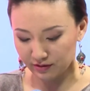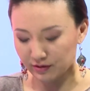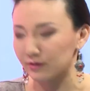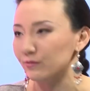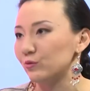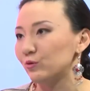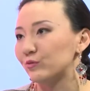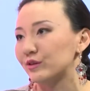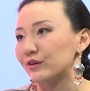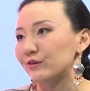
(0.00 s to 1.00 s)
когда мы
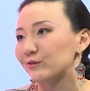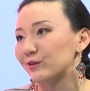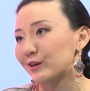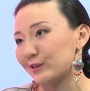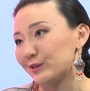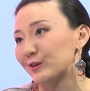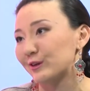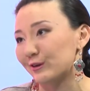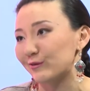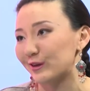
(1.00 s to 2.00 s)
будем и глазки, глазки, глазки
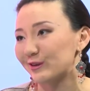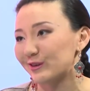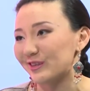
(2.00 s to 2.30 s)
будут закрыты,